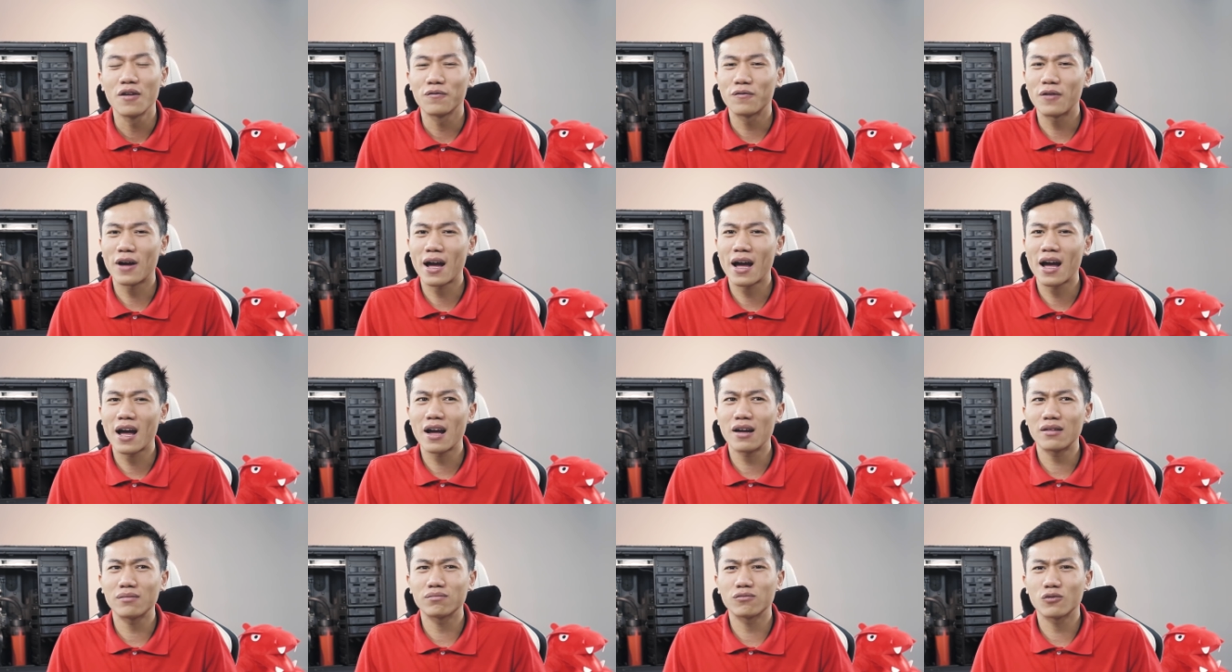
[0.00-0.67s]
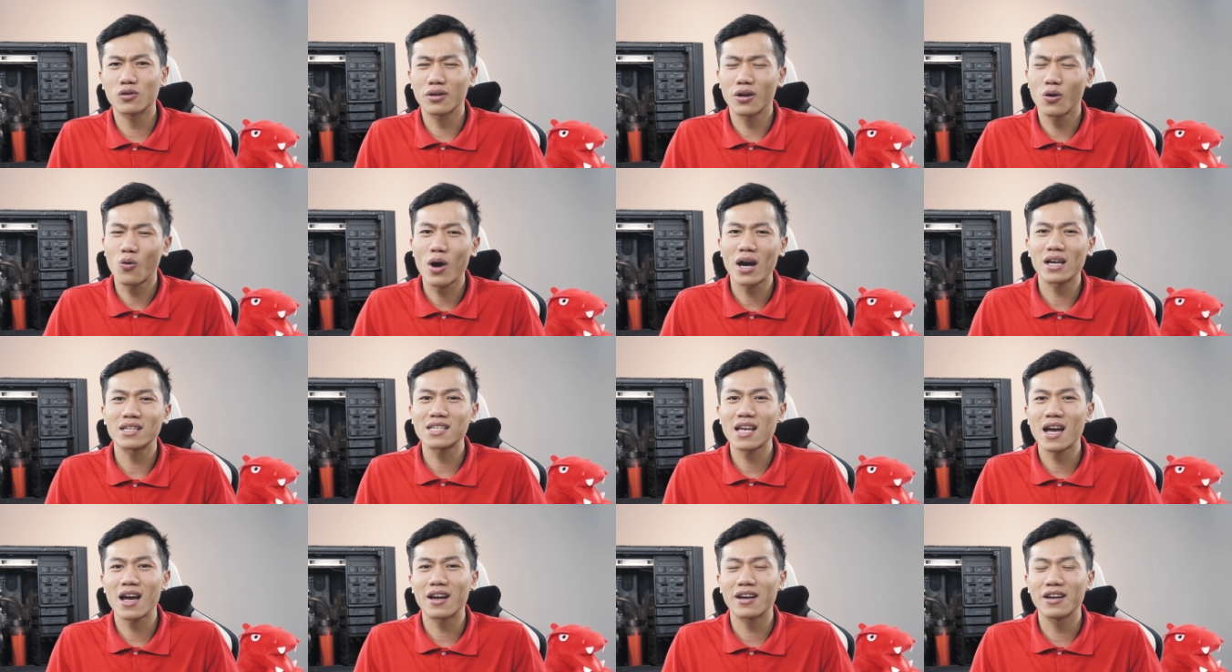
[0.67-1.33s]
và ngoài
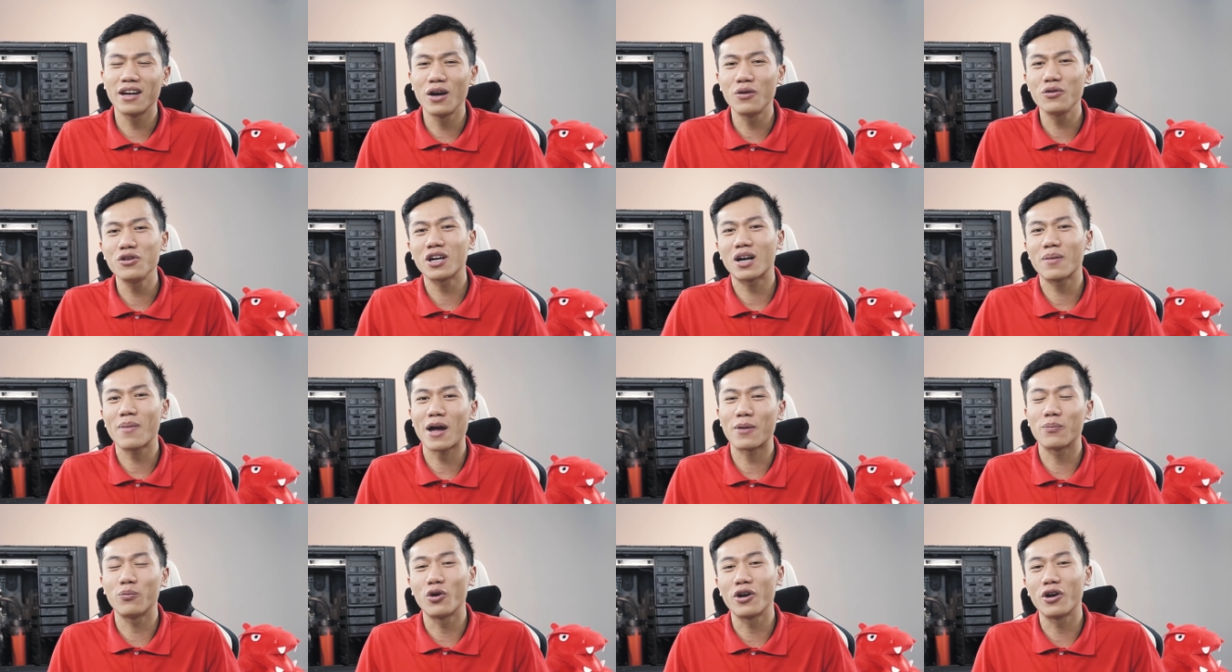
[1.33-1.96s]
ra nếu như các bạn